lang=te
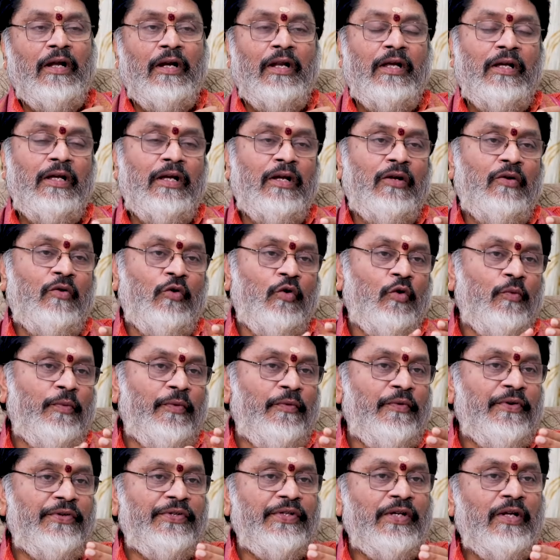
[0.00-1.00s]
అలాగే
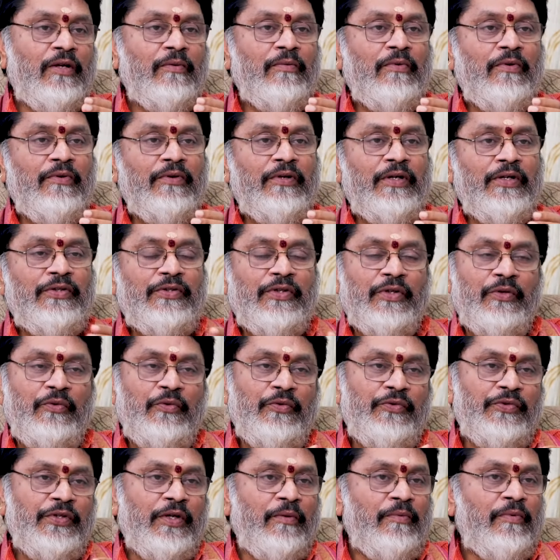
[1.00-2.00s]
గృహప్రవేశాలు బాగుంటాయి
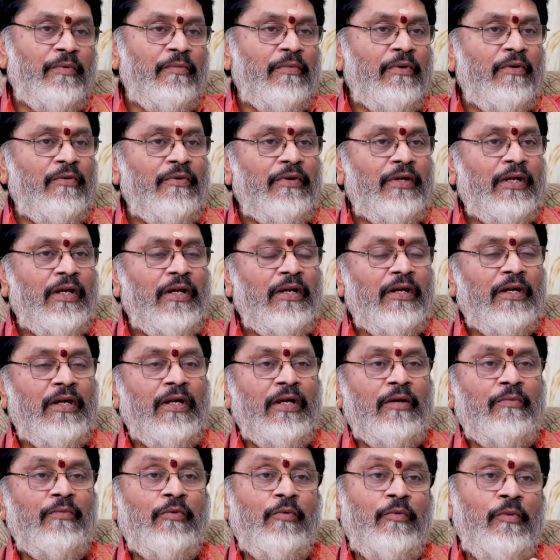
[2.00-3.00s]
శంకుస్థాపన బాగుంటాయి
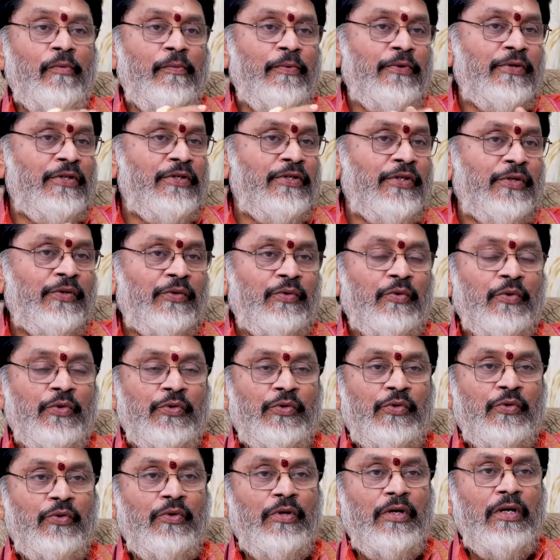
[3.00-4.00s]
అలాగే భూమి పూజలు
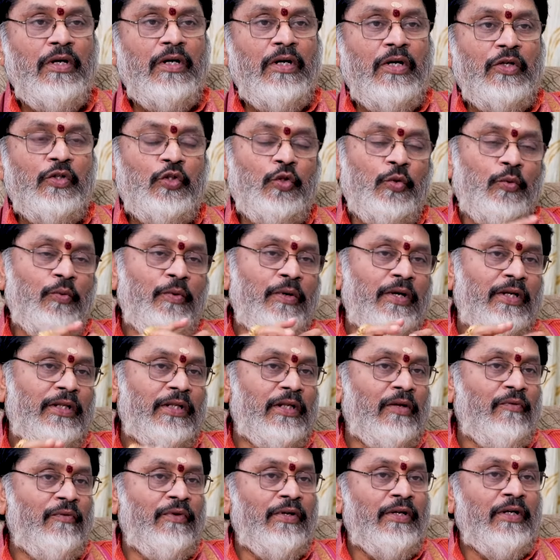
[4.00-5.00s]
చేసుకోవచ్చు
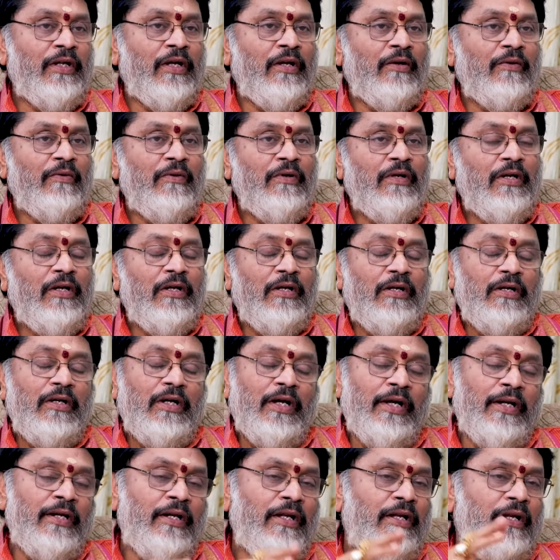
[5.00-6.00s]
శుభవార్తలు వింటారు
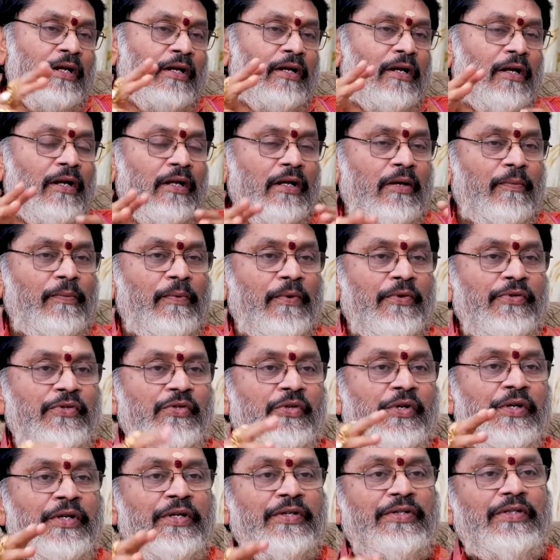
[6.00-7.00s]
అన్ని రకాలుగా
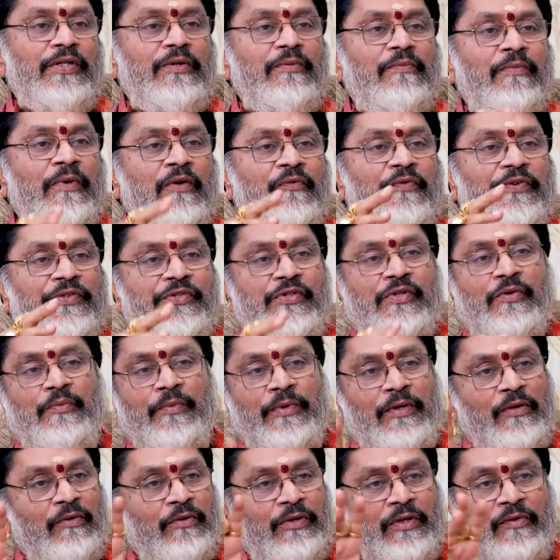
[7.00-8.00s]
పాజిటివ్ ఎనర్జీ మే ఫస్ట్
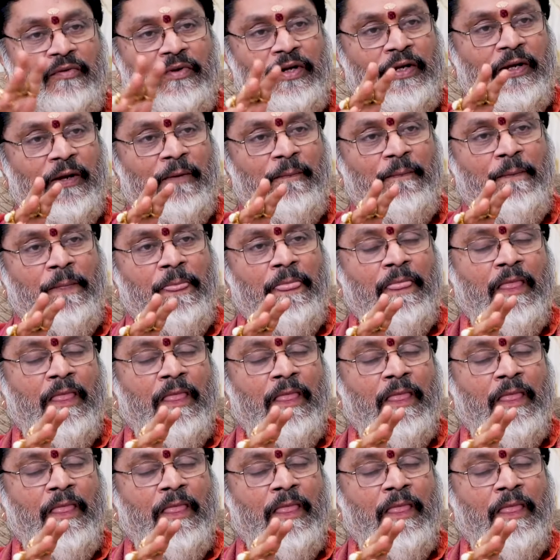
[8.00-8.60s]
నుండి మొదలవుతుంది వీళ్ళకి